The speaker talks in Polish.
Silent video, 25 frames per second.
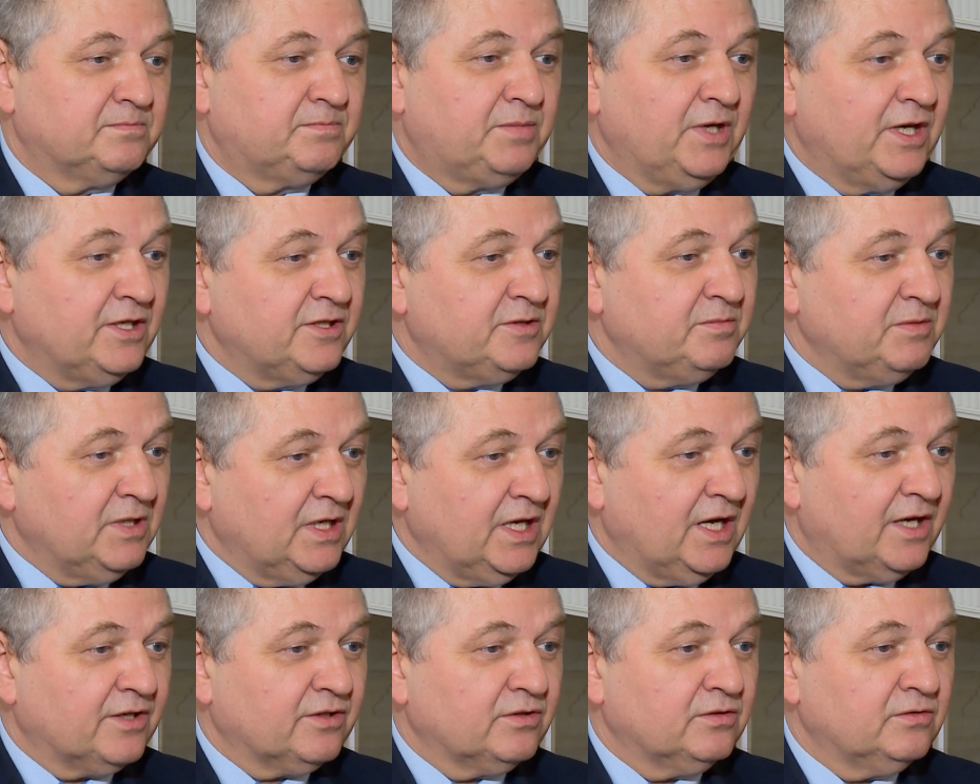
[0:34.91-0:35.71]
5
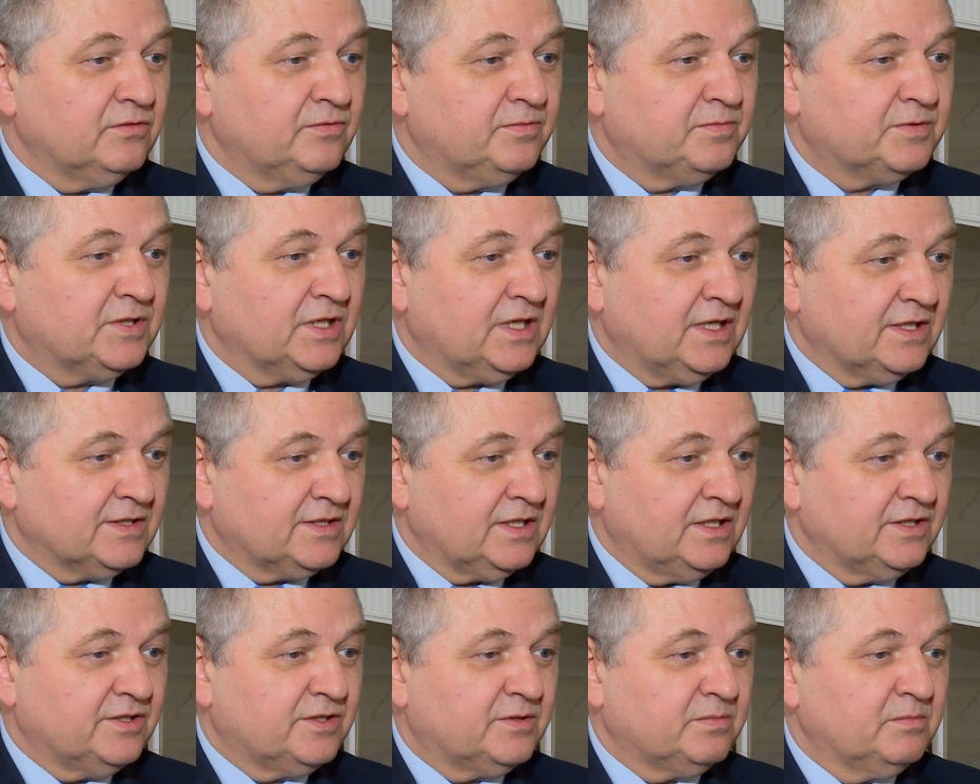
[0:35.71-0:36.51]
miliardów
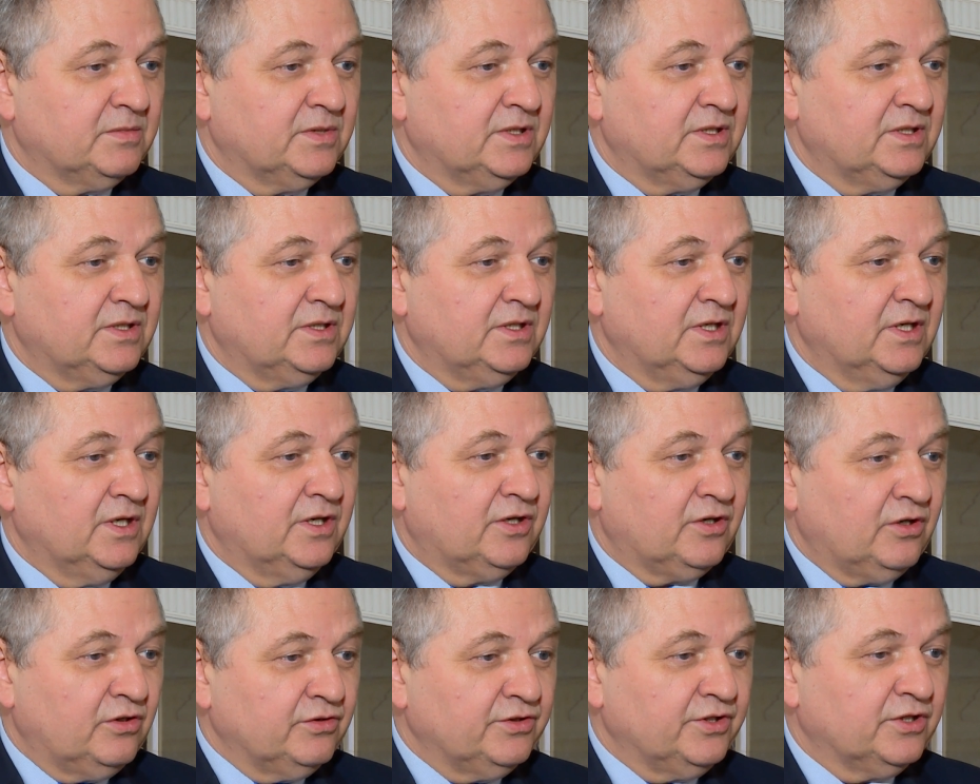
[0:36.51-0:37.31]
przekazaliśmy
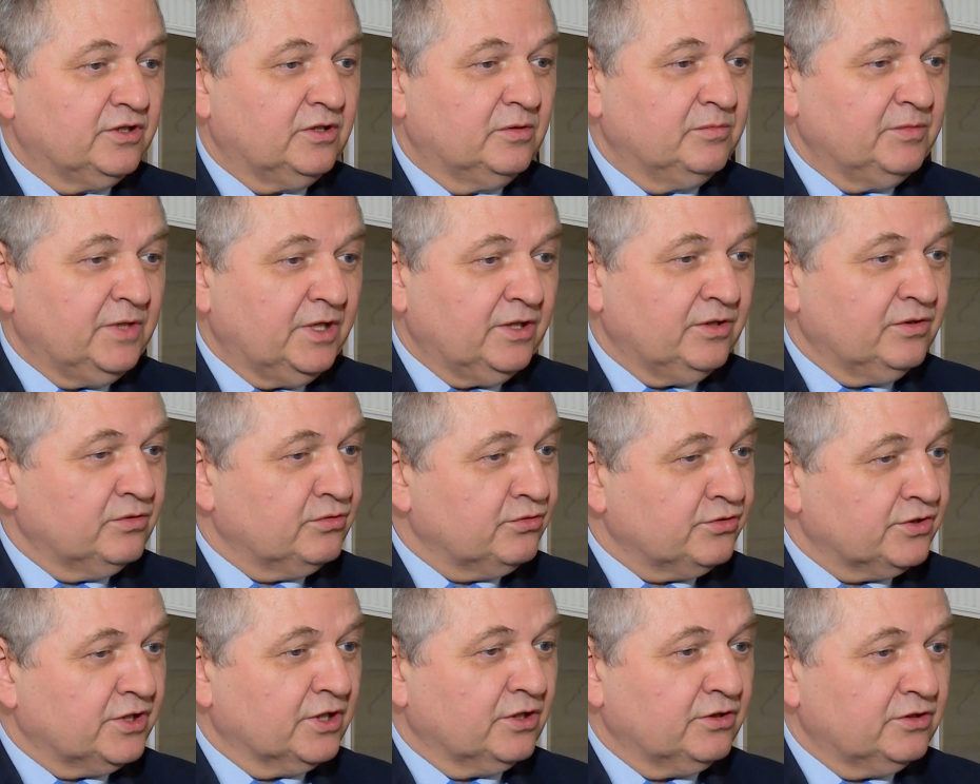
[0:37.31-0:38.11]
rolnikom na
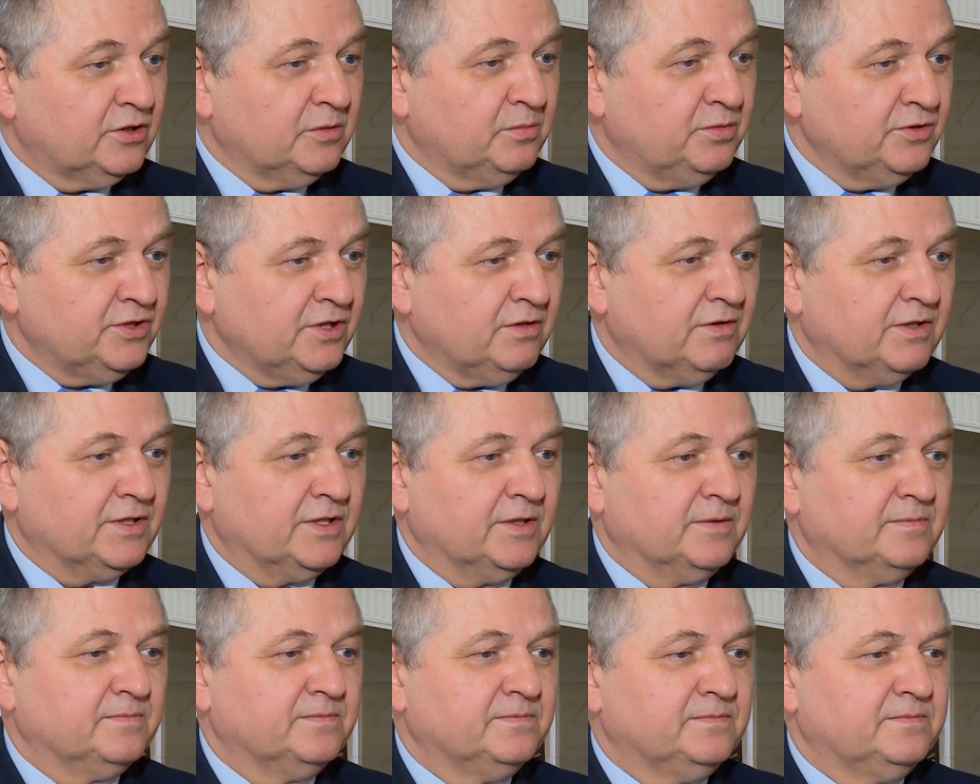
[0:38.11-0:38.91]
różnego typu
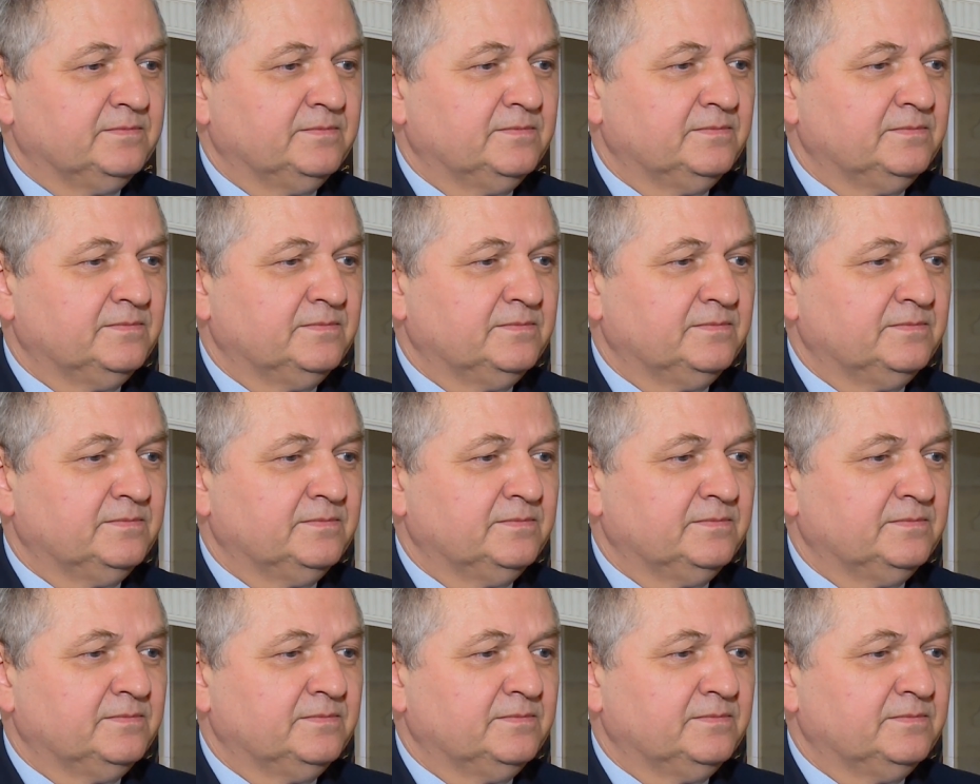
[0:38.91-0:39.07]
działania.